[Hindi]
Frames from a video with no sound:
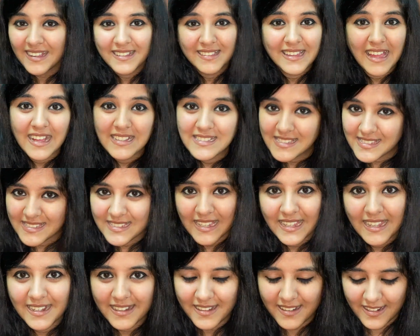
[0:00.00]
दैट्स
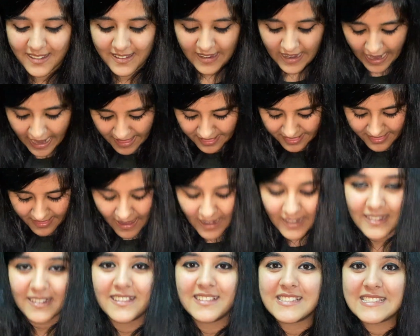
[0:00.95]
इट एंड
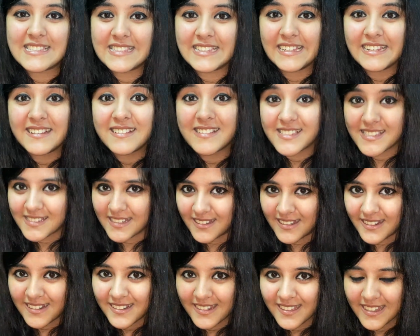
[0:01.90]
दैट इज द
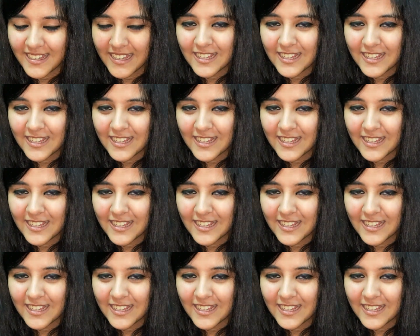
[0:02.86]
रिजल्ट